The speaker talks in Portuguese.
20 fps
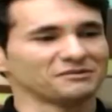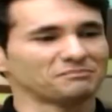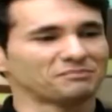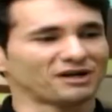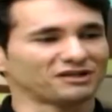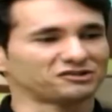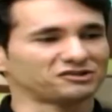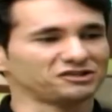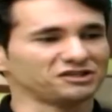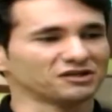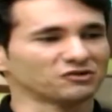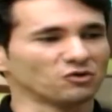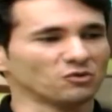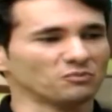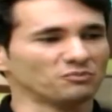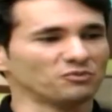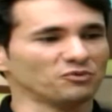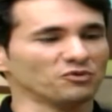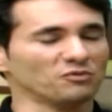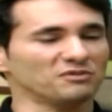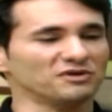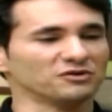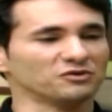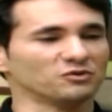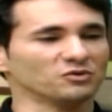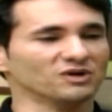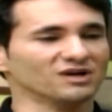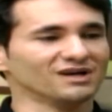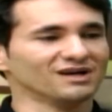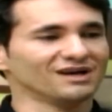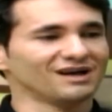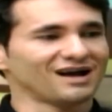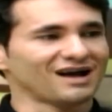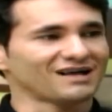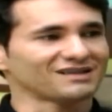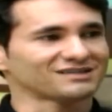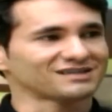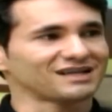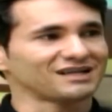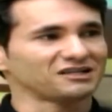empatia com o público,
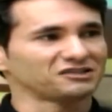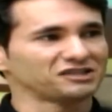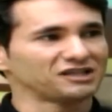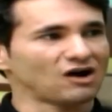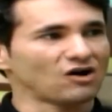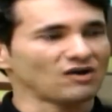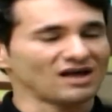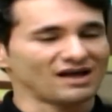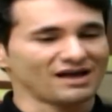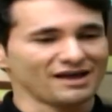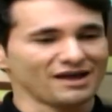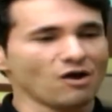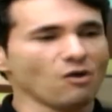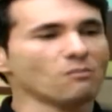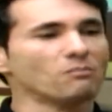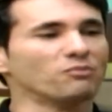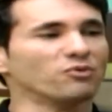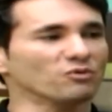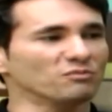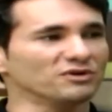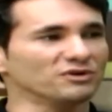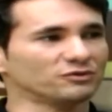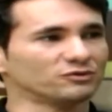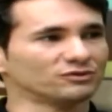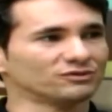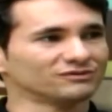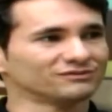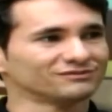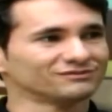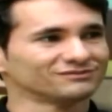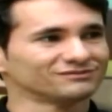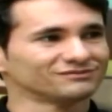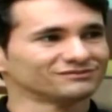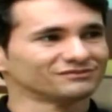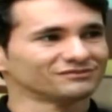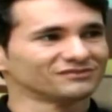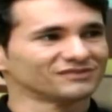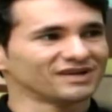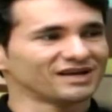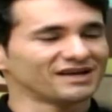a sala de aula é um público.
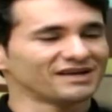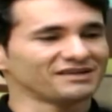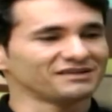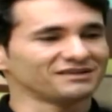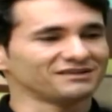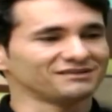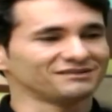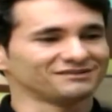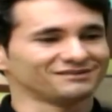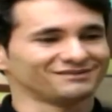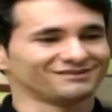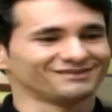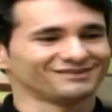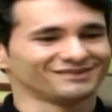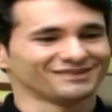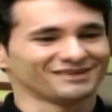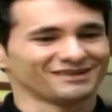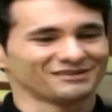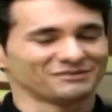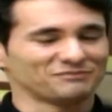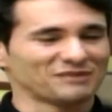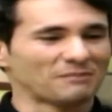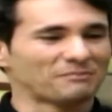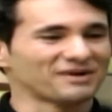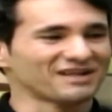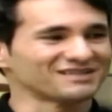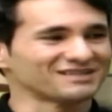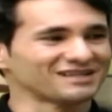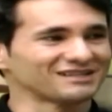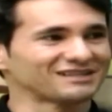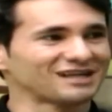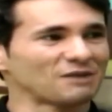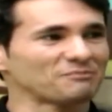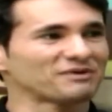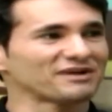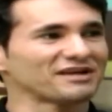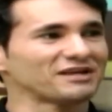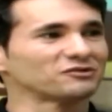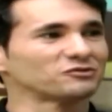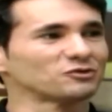Né? E me apresentar
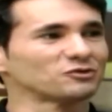para ele